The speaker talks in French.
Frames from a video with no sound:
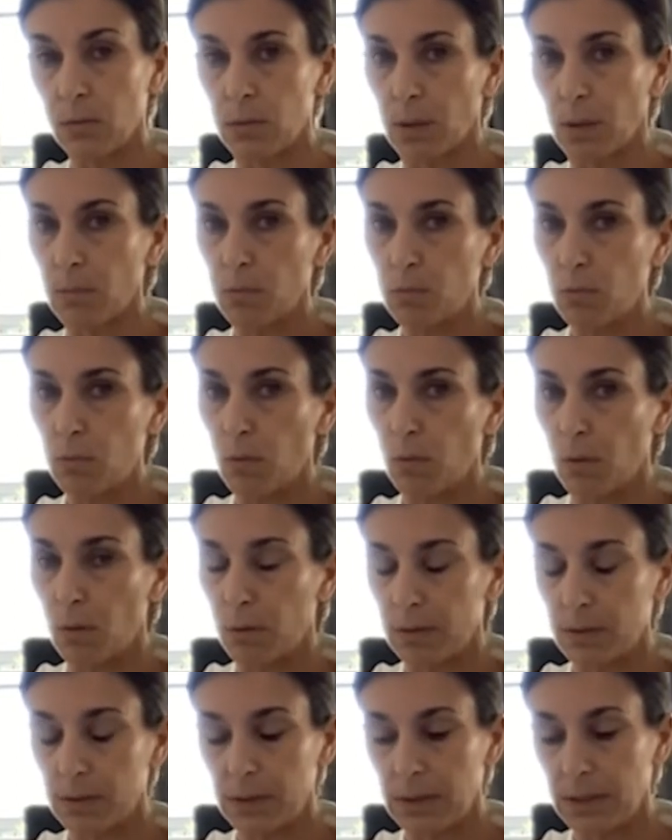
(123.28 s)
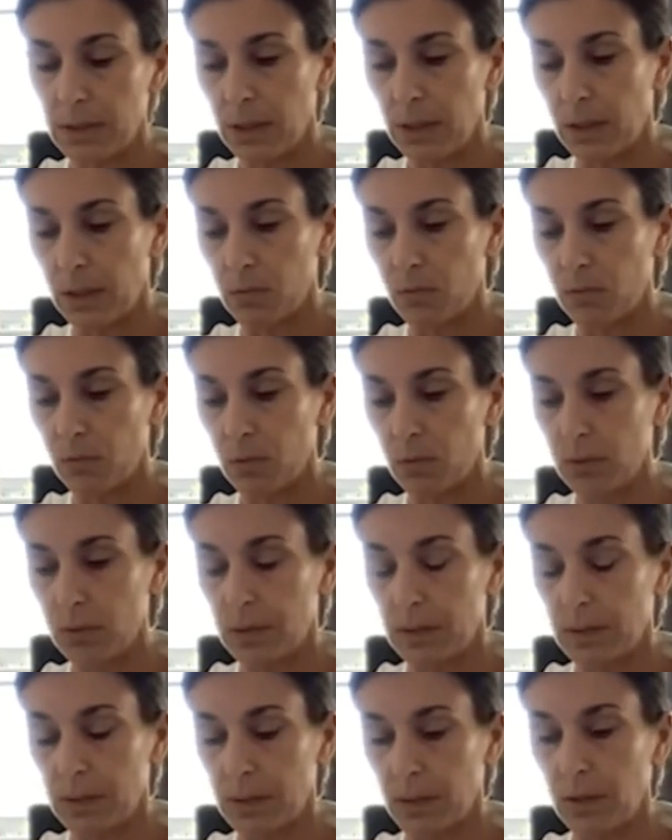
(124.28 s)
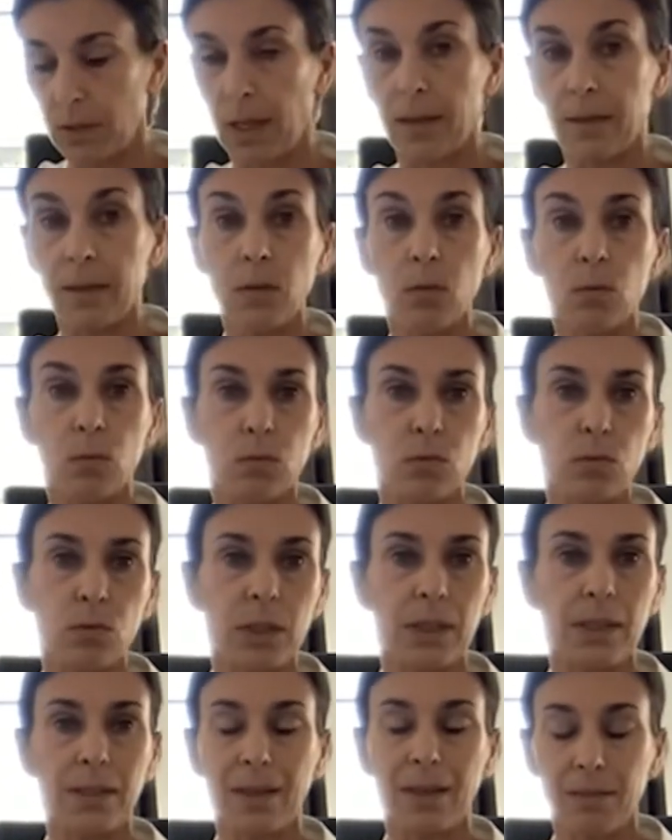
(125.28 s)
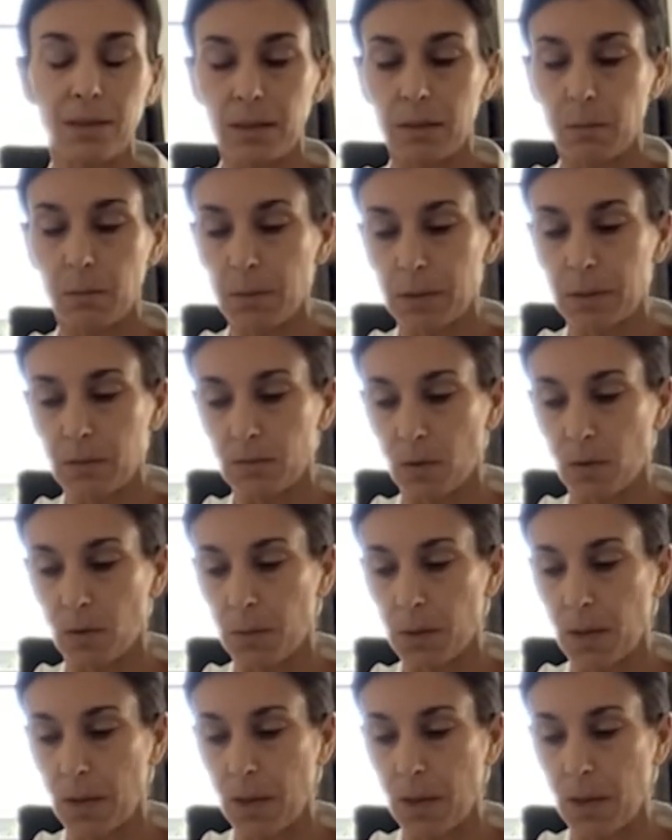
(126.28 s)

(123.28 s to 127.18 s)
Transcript: qu'on a beaucoup euh, cité à nouveau ces, ces, temps derniers au sujet des travailleurs des plateformes.